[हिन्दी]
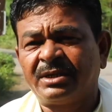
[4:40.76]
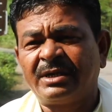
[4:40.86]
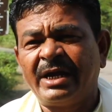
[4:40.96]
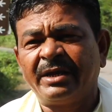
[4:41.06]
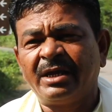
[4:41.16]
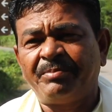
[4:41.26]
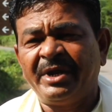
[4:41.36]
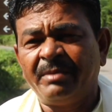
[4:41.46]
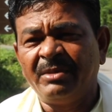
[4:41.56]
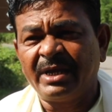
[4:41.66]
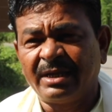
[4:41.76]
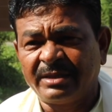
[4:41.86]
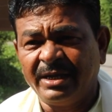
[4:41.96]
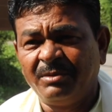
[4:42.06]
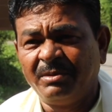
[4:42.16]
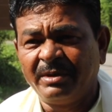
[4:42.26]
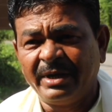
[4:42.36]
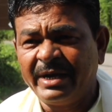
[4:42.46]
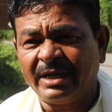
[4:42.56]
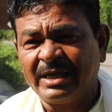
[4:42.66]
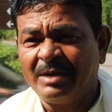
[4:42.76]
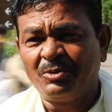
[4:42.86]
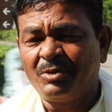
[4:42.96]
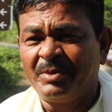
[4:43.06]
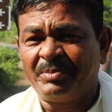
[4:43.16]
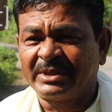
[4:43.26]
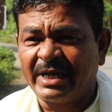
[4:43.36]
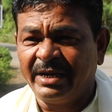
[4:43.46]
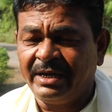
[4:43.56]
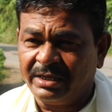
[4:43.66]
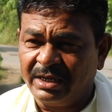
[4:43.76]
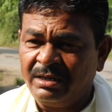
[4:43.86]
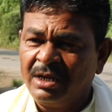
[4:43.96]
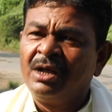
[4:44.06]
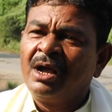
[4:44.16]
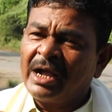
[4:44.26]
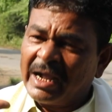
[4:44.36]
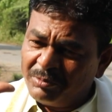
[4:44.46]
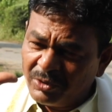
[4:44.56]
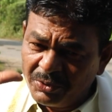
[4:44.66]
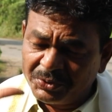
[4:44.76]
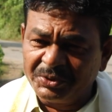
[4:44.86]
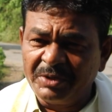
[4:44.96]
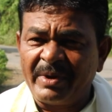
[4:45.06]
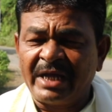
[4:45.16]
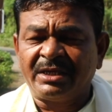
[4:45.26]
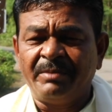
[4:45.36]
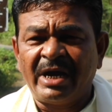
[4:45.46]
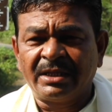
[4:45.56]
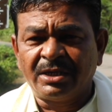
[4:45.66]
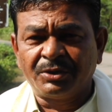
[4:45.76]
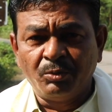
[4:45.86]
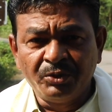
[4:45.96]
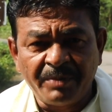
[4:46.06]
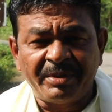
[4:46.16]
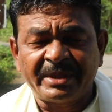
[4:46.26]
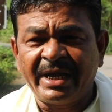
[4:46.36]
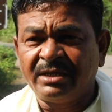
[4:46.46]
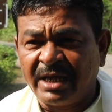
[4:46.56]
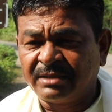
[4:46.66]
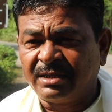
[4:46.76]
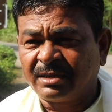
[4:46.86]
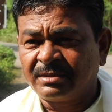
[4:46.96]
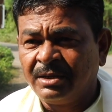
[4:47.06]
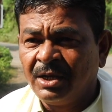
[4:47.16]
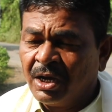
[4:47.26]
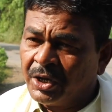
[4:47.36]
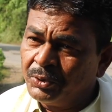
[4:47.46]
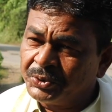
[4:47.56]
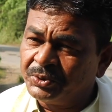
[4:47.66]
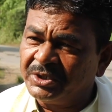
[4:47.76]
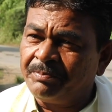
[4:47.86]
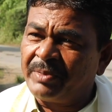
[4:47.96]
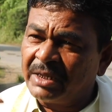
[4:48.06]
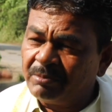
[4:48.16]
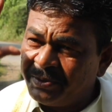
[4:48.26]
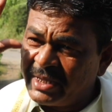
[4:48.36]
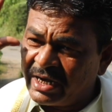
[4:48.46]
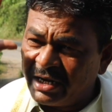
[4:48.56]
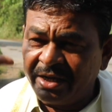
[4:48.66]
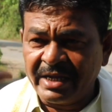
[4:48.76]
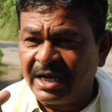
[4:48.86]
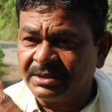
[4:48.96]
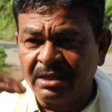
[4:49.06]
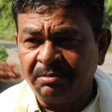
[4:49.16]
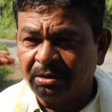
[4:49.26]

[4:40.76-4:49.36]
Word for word: सरकार के पेट में क्या तेल रेड़ा था तो हमको कोई पता नहीं लेकिन आपको अनुसूची पाँच की बात कर तो मुझे पता है जहाँ तक अनुसूची पाँच बंधारण ने यहाँ से